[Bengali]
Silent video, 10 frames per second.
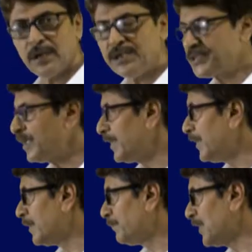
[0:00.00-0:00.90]
এইচটা
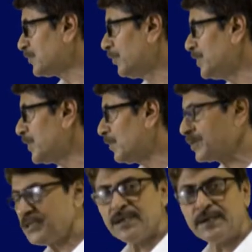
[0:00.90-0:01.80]
ডেল্টা প্লাস ও এইচের
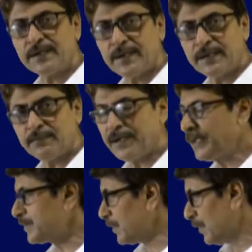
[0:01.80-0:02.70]
অক্সিজেনটা ডেল্টা
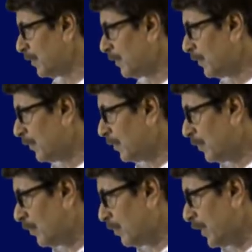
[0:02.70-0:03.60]
মাইনাস
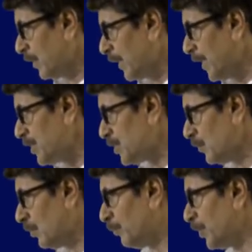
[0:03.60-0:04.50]
এইচ
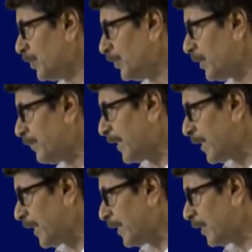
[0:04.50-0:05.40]
ও বন্ধনটা
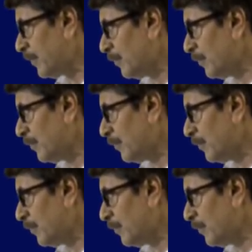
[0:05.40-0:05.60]
ভেঙে গেলে